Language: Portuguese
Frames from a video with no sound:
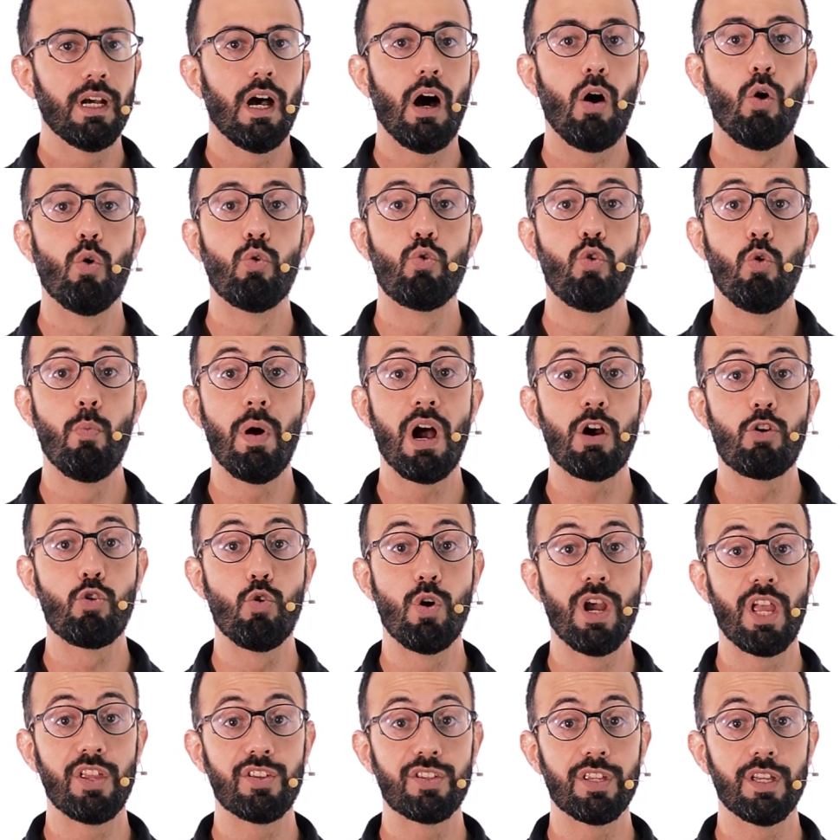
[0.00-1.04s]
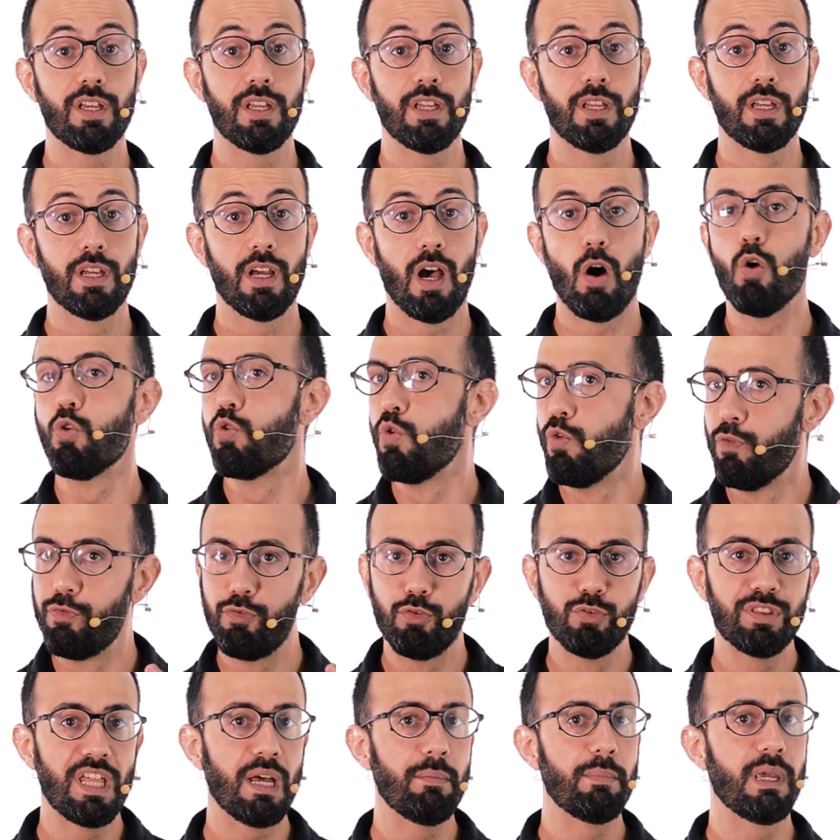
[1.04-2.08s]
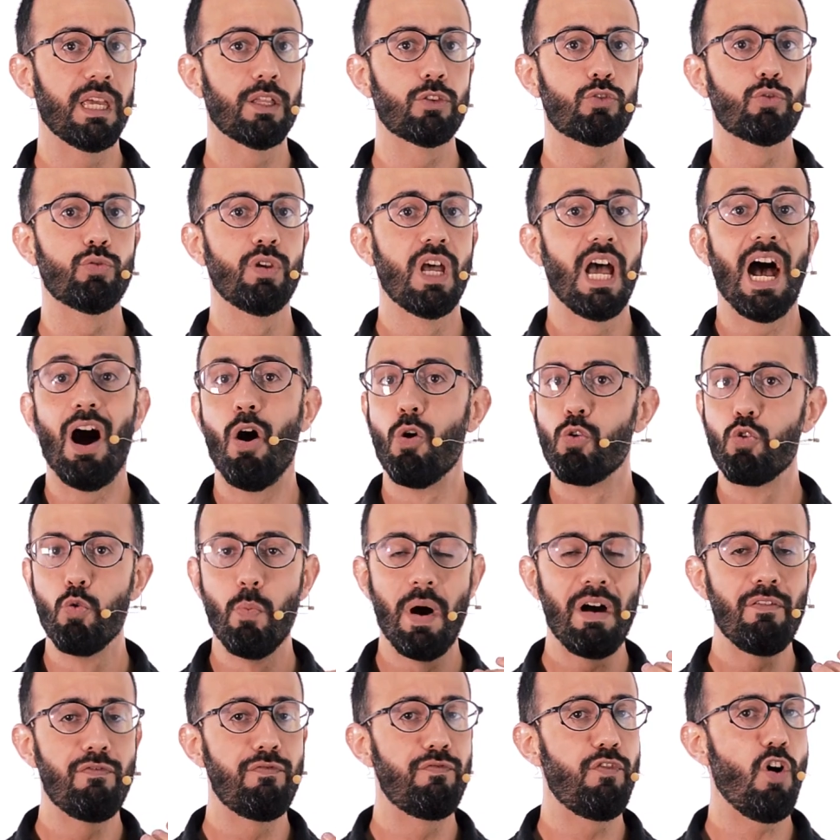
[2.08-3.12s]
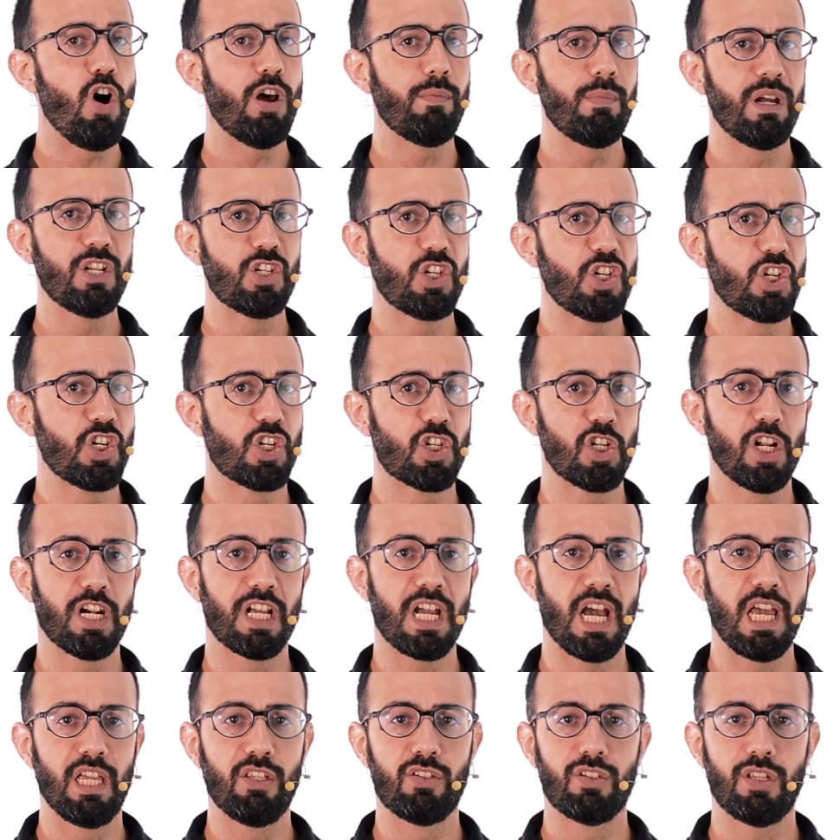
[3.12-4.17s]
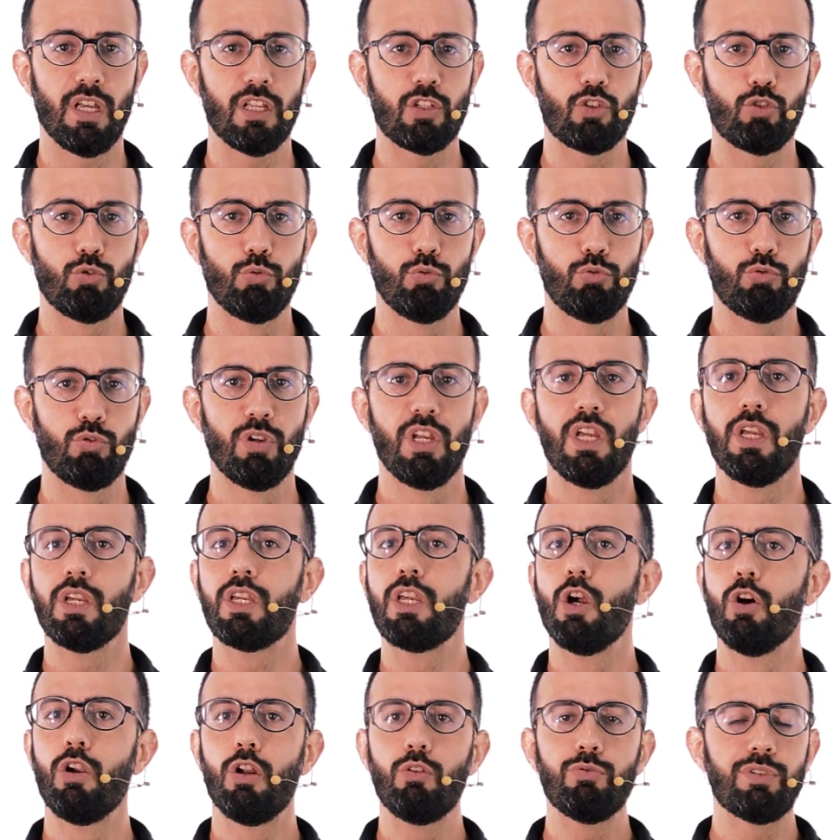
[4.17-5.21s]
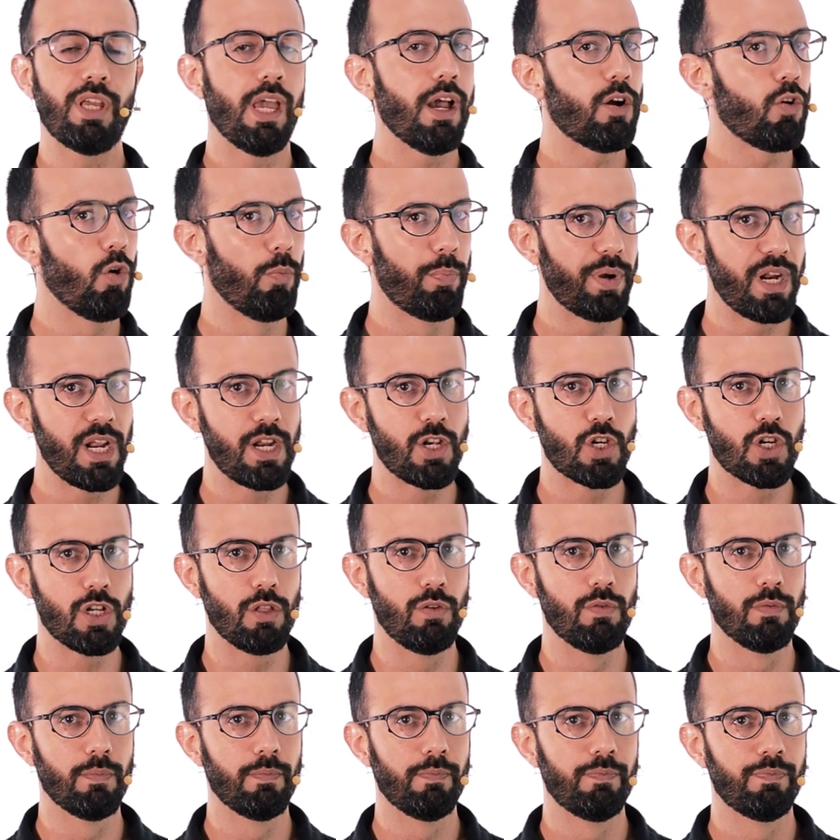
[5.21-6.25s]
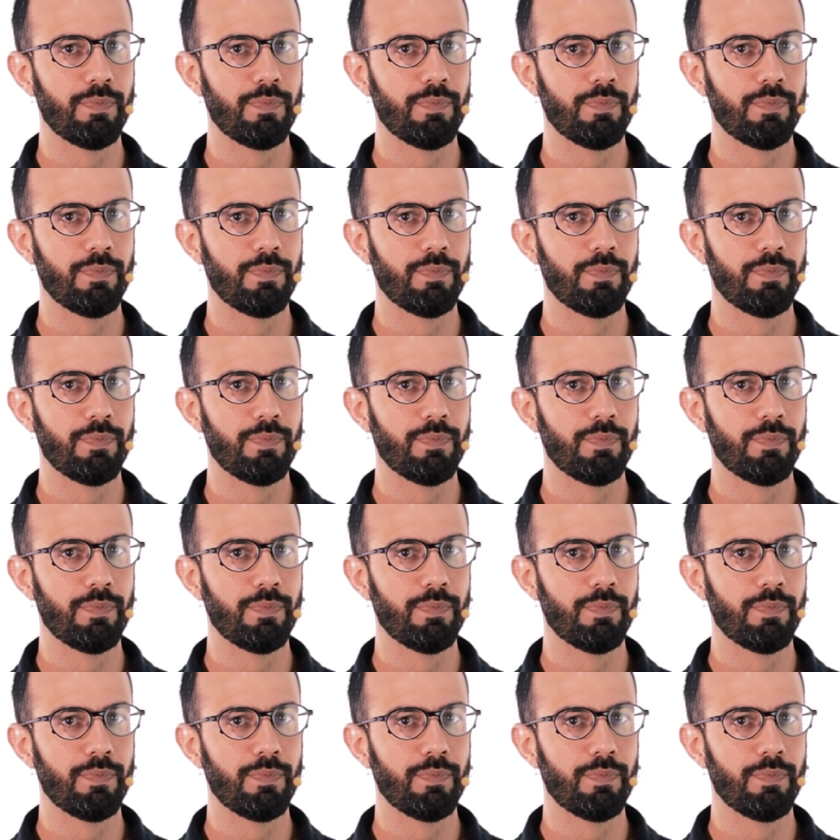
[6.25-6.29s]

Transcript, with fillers: alguma coisa, algum fundamento, alguma forma de enxergar esse assunto que eu não tenha compreendido.